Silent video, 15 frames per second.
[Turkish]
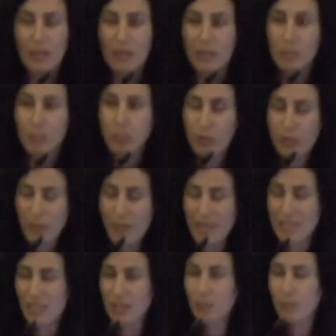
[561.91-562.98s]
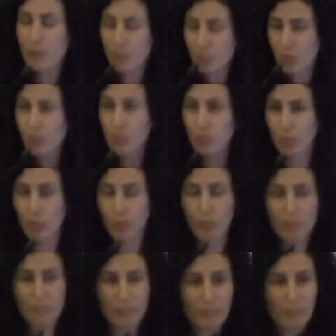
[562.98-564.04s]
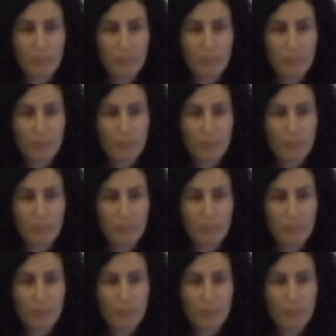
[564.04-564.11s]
E, bu ve benzeri birçok soru,